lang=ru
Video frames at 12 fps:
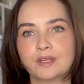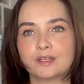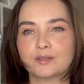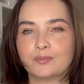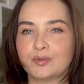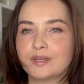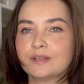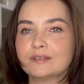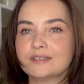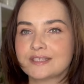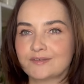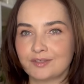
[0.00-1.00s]
Это
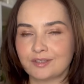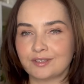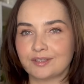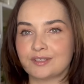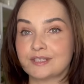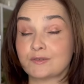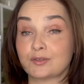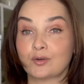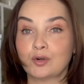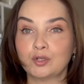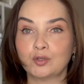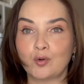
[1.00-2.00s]
белые цветы,
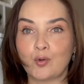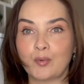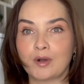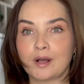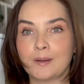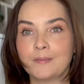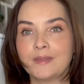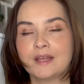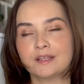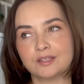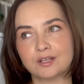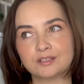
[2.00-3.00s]
цветок хлопка.
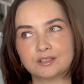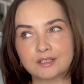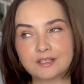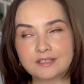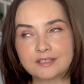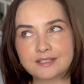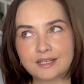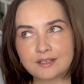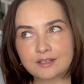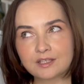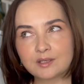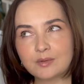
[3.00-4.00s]
Некоторые
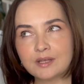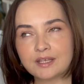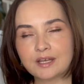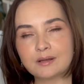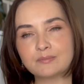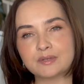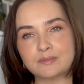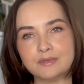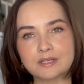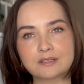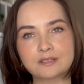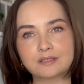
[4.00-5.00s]
кондиционеры для белья
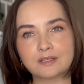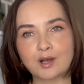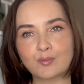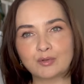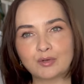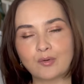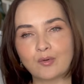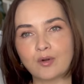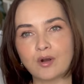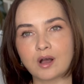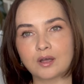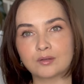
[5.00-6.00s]
примерно так
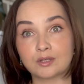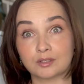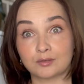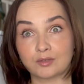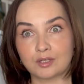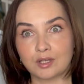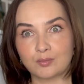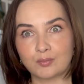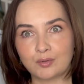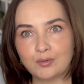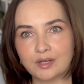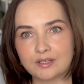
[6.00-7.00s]
благоухают, которые я
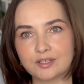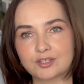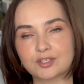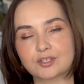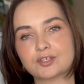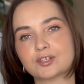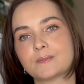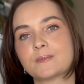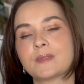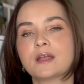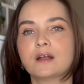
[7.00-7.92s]
люблю, конечно же.